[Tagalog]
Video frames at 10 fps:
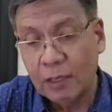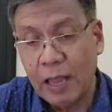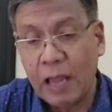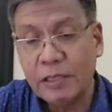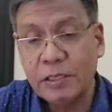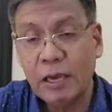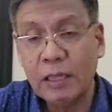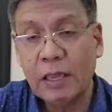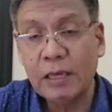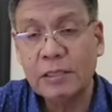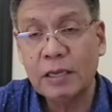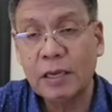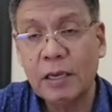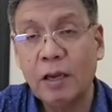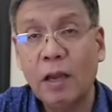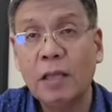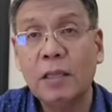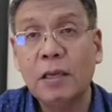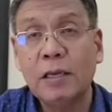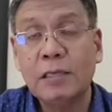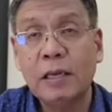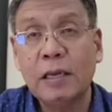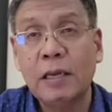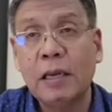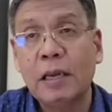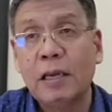Lahat yan as a, as a,